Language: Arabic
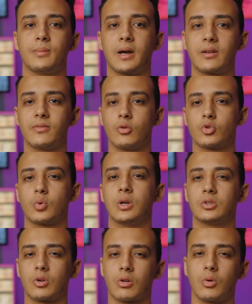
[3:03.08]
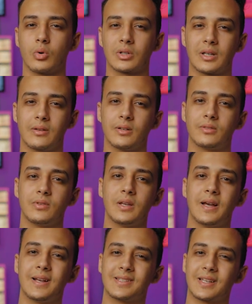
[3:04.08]
المعرفه وشويه اراء واختلافات
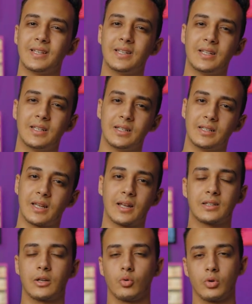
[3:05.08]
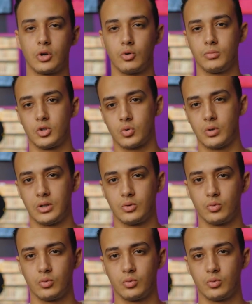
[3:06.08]
فيها زي الثلاثه اللي قلناهم من شويه